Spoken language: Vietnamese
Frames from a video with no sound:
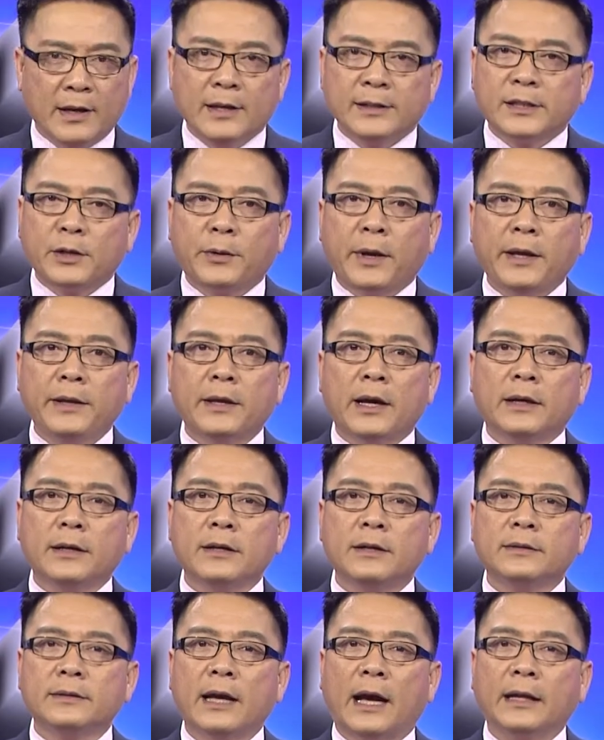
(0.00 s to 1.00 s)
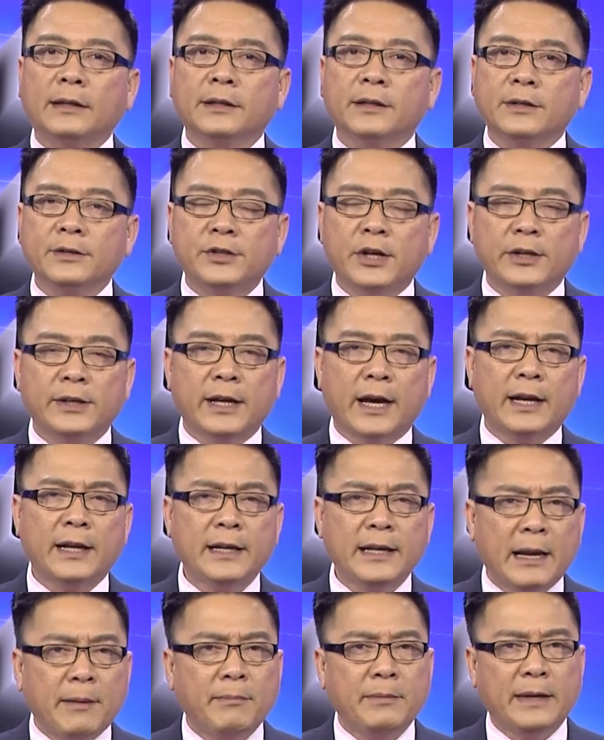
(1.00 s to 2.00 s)
Sau khi nhận được giải thưởng trị giá
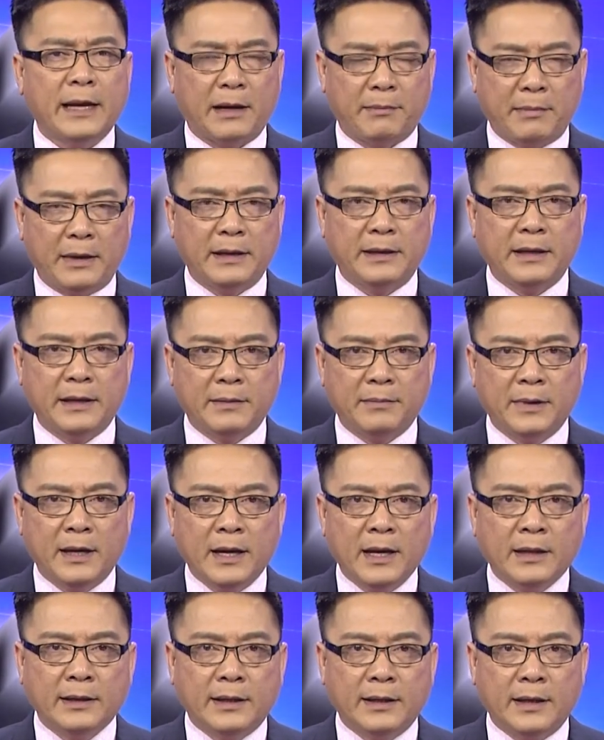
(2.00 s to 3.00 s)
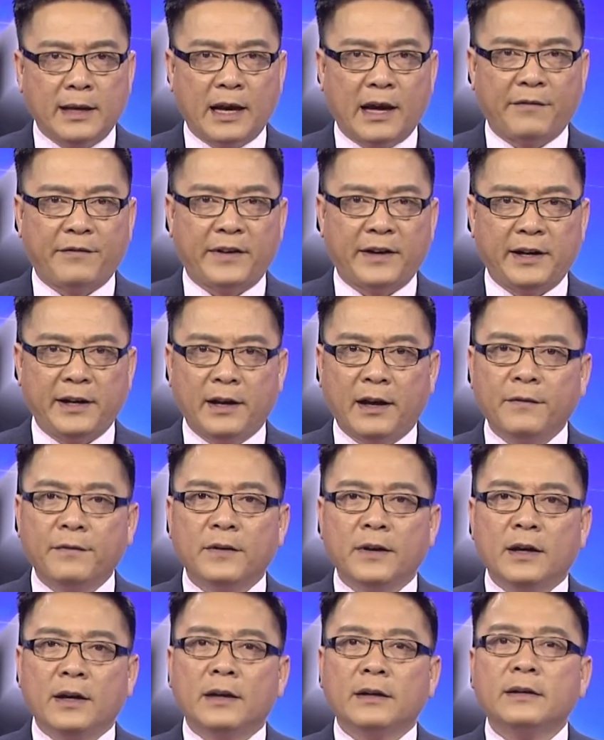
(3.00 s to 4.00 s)
5.000 Mỹ Kim thì Afaniev
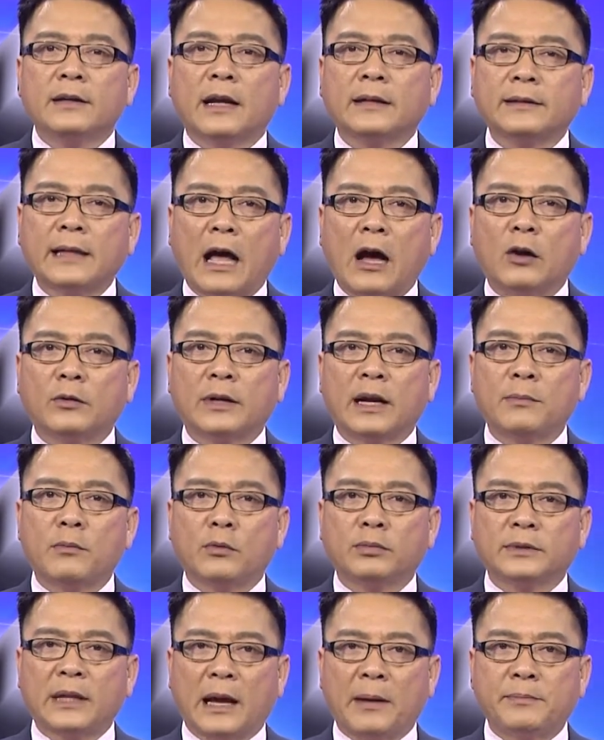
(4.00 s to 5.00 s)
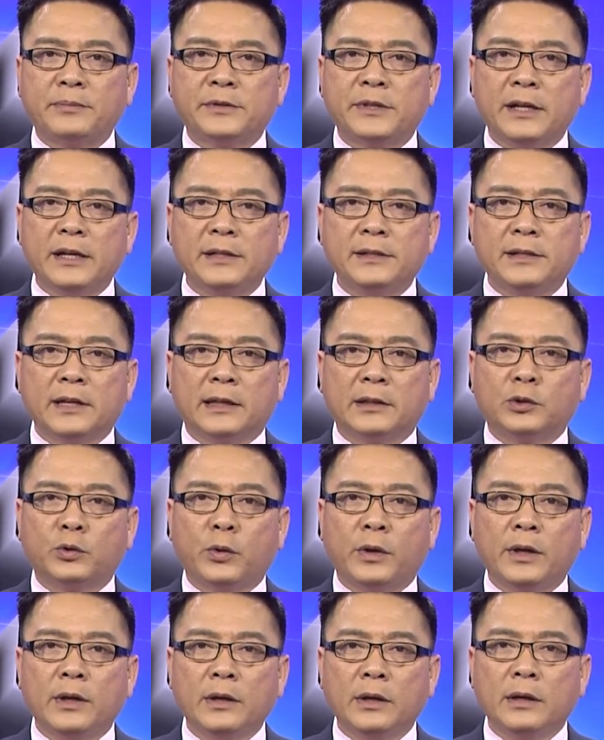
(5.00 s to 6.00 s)
đã tạo ra một tạp chí trực
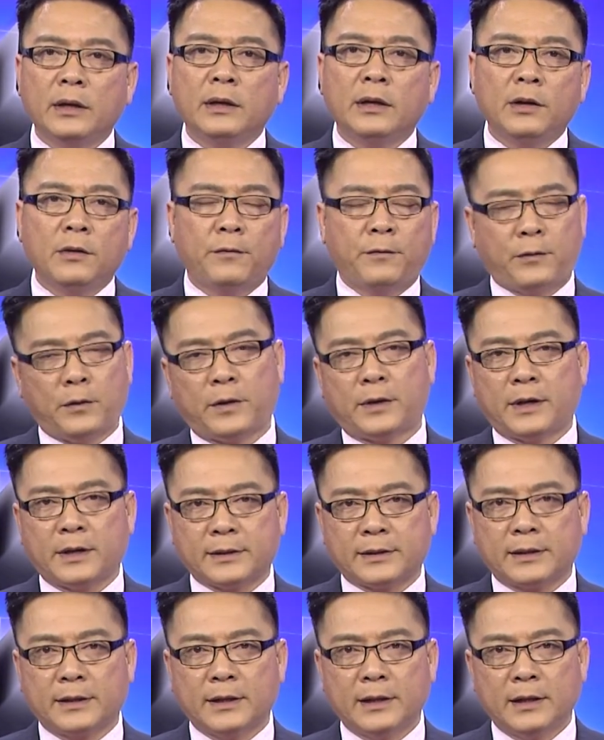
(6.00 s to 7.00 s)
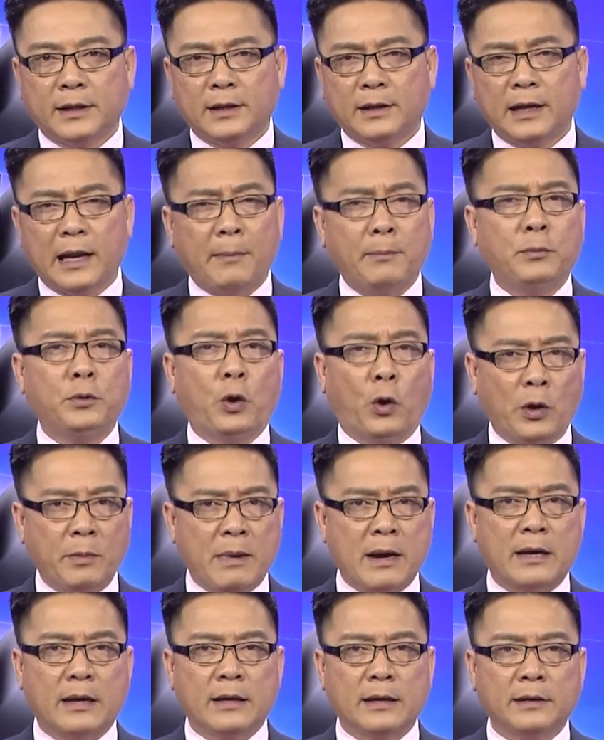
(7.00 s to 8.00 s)
tuyến New Focus làm nổi
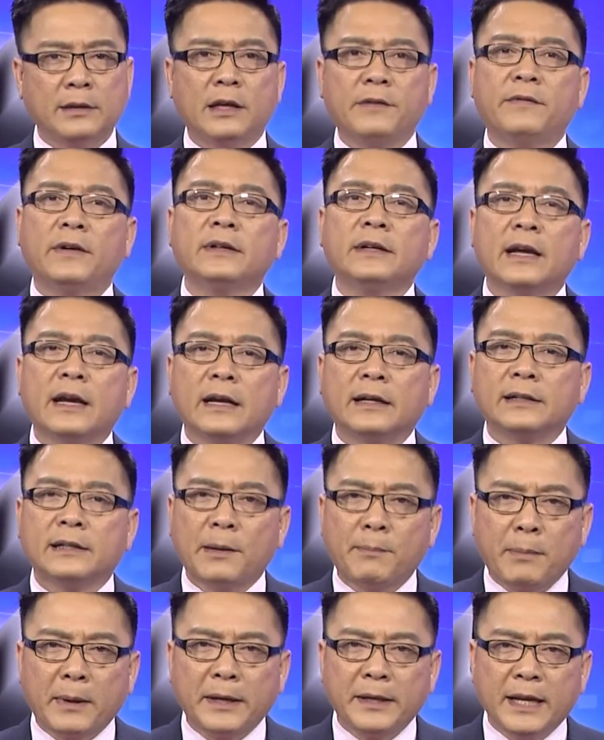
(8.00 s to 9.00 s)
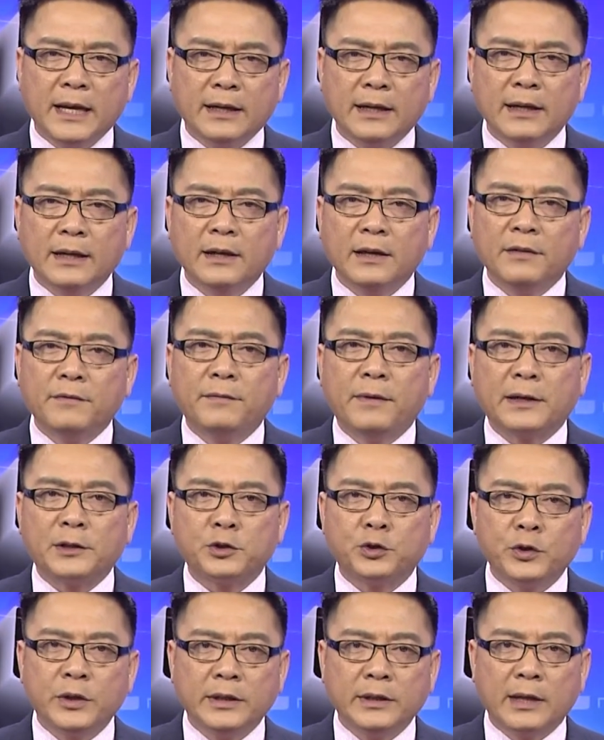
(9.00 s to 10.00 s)
bật những vấn đề cấp bách nhất và
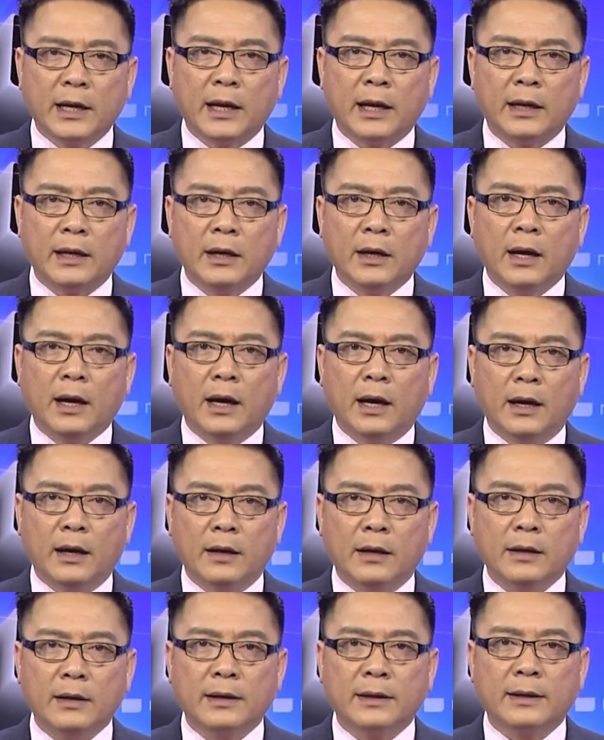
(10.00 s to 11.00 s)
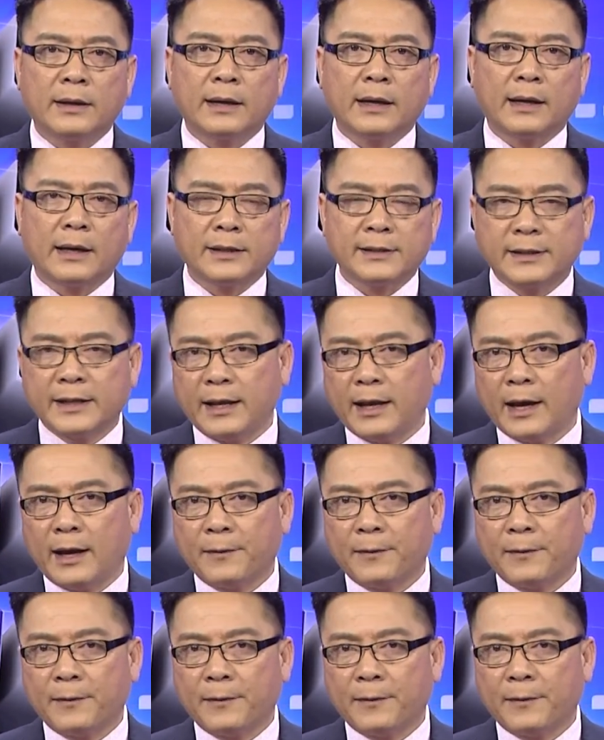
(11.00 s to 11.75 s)
chuyên đề ở Kakassia.